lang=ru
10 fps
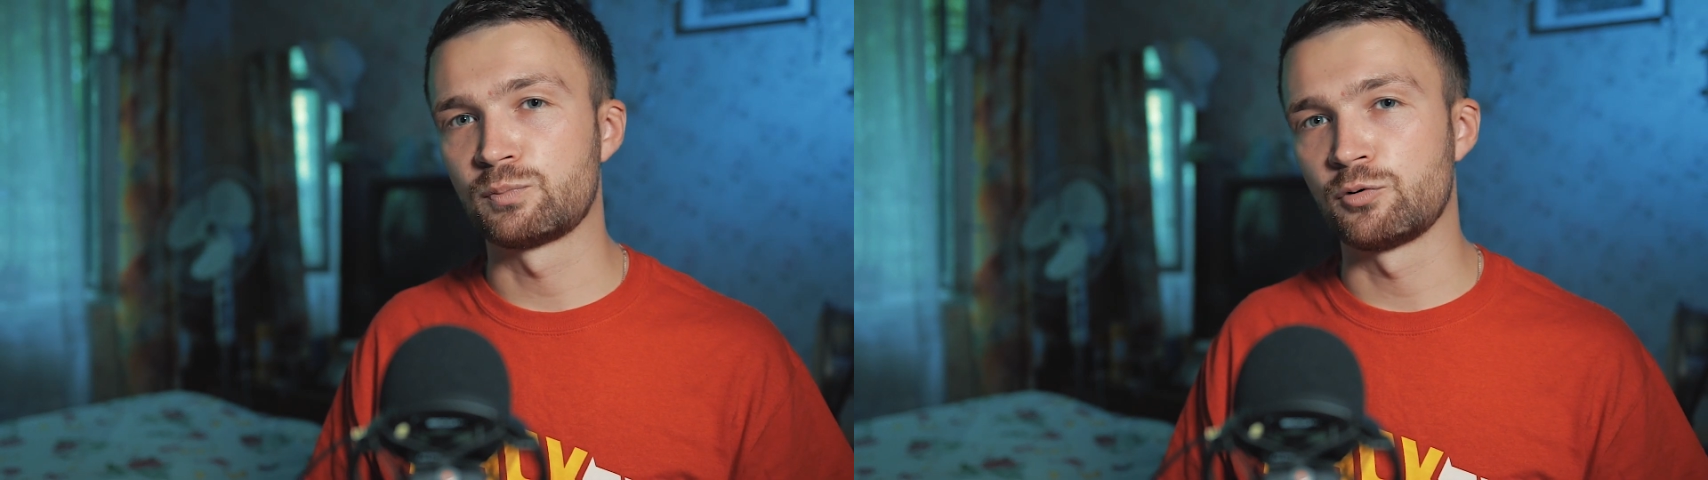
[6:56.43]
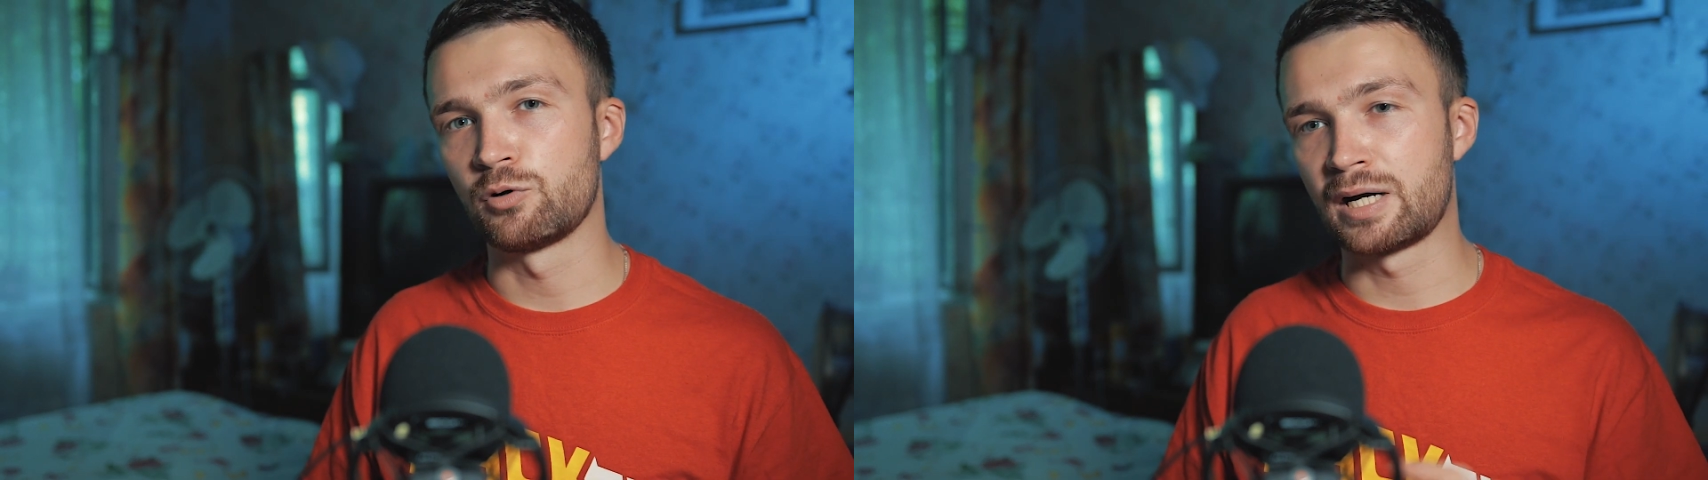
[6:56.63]

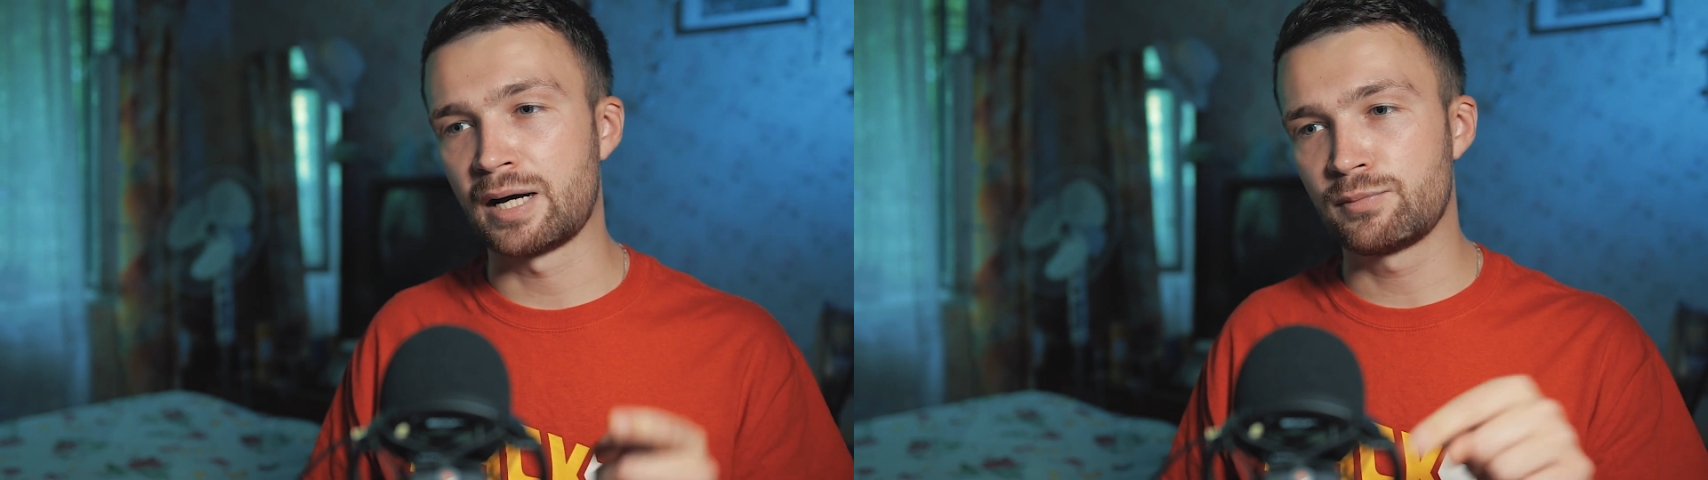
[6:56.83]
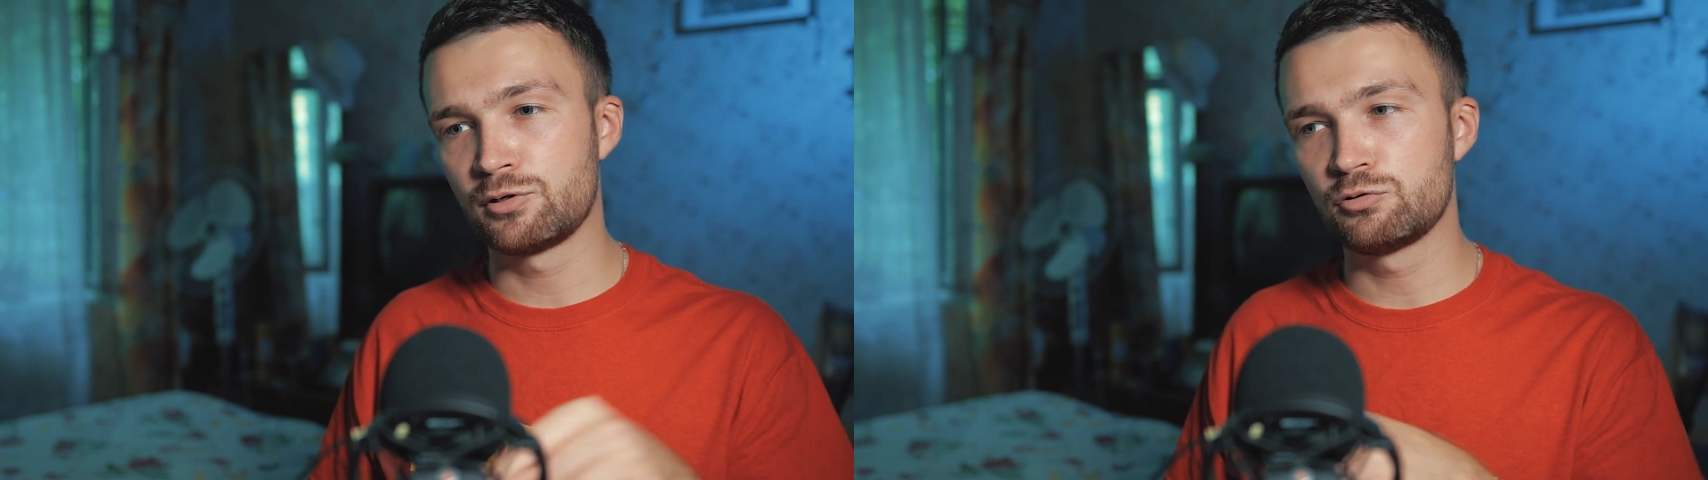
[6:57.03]
по
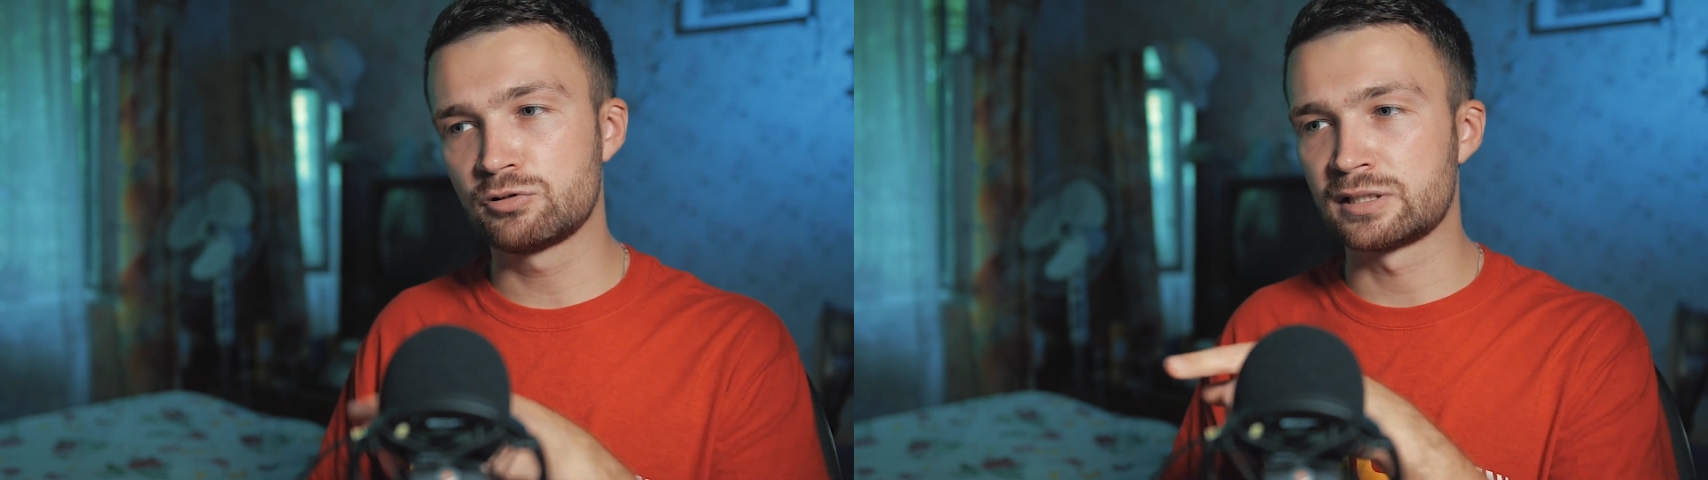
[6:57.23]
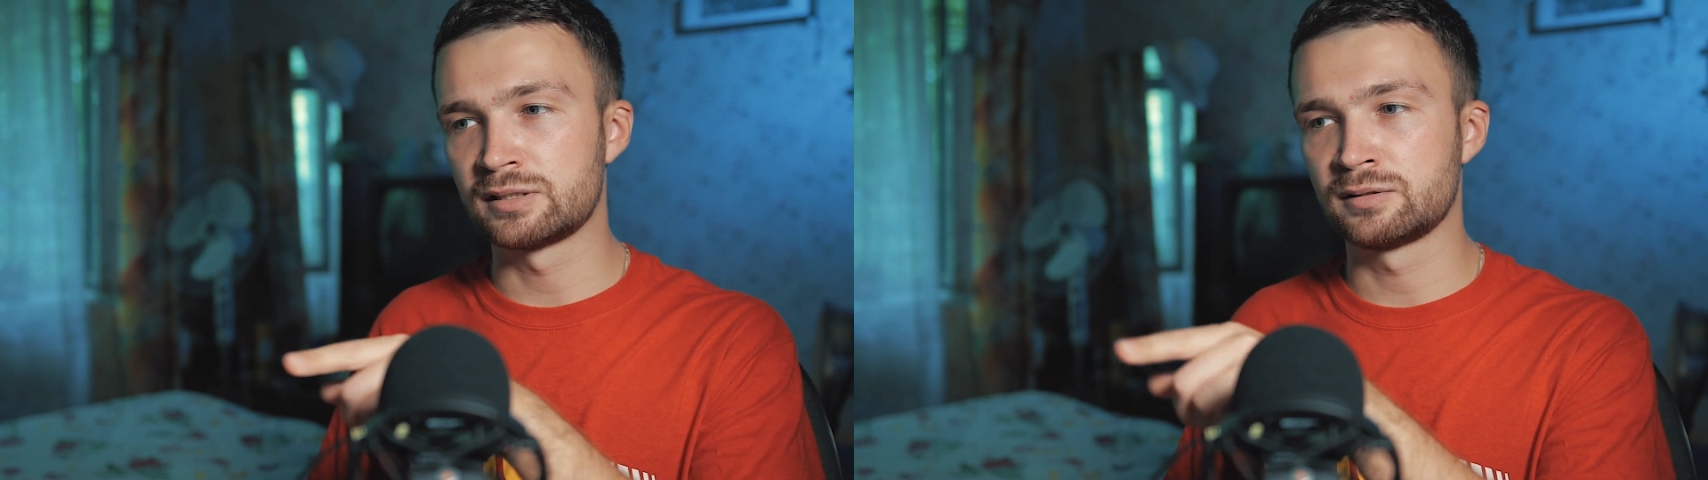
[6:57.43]
кабелю
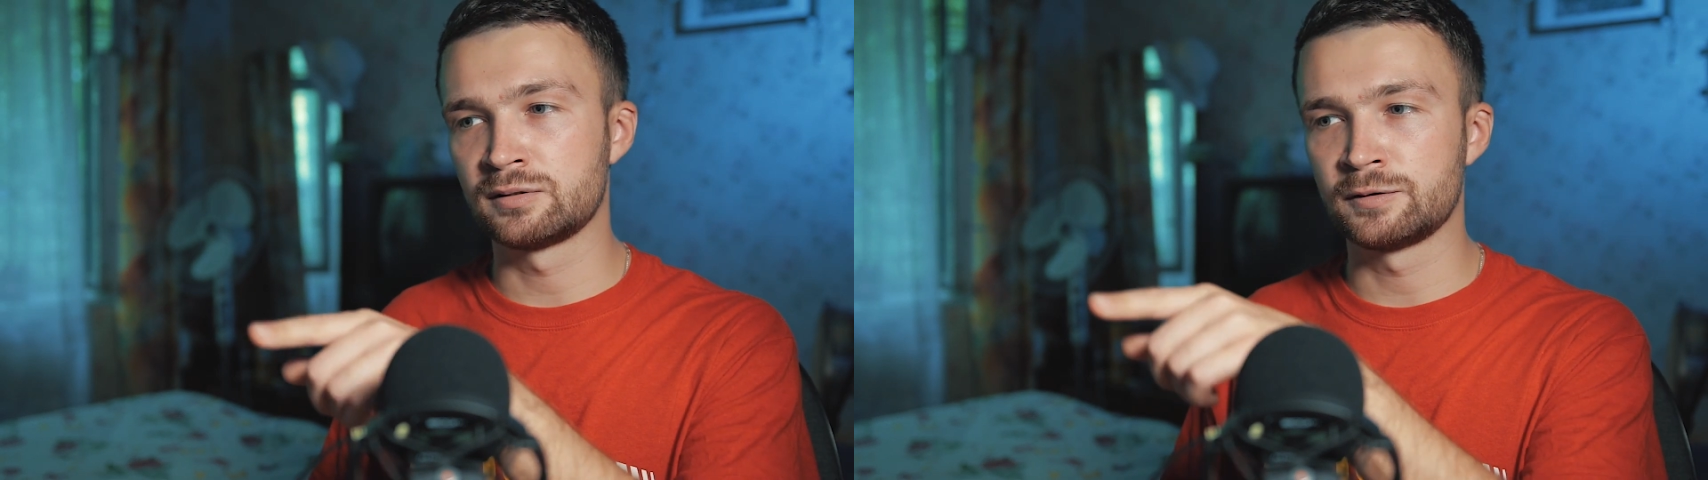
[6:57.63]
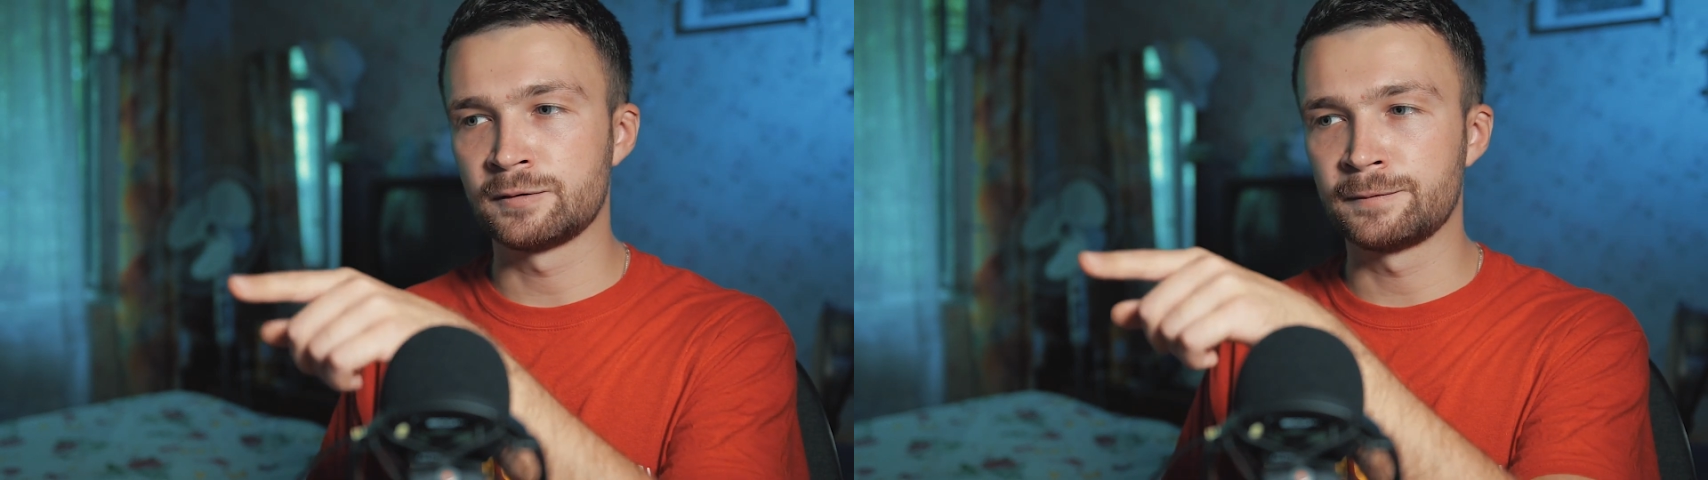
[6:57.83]
к
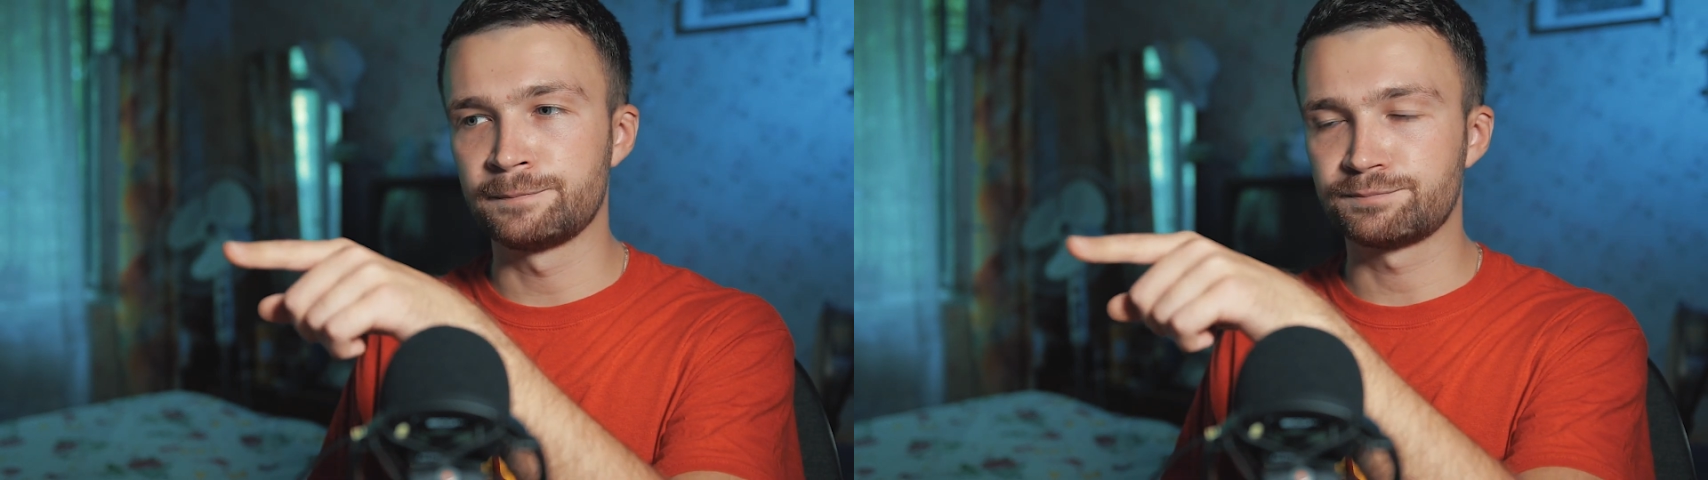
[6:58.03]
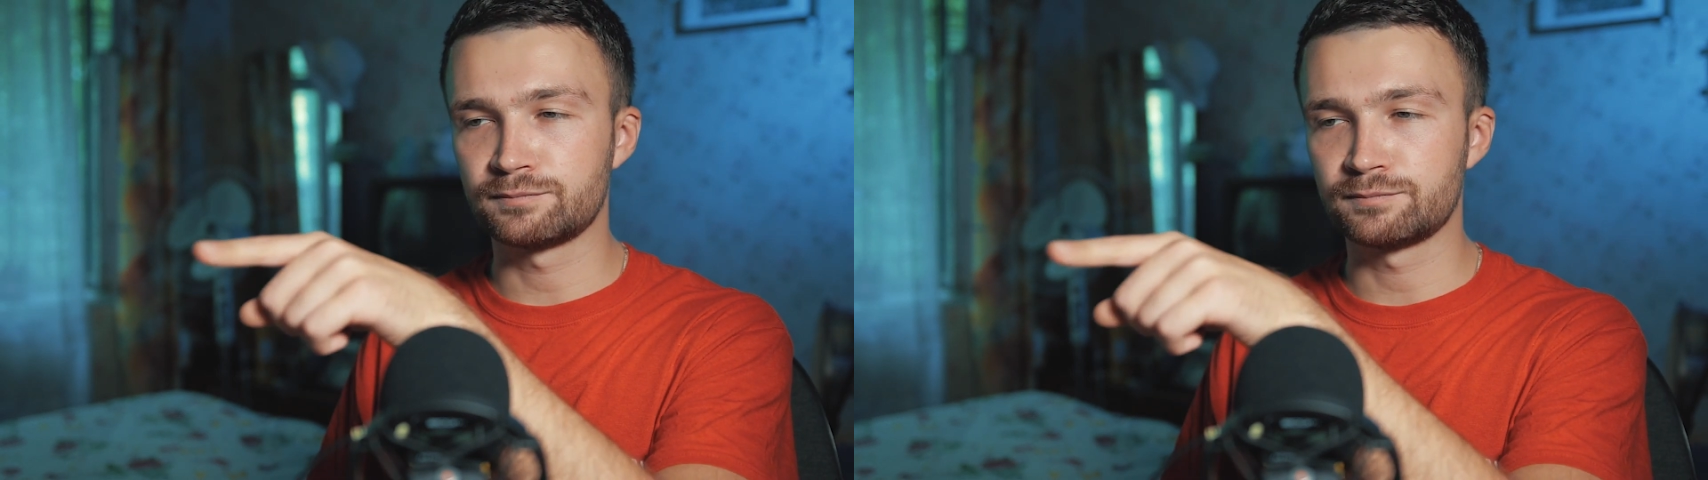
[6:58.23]
э,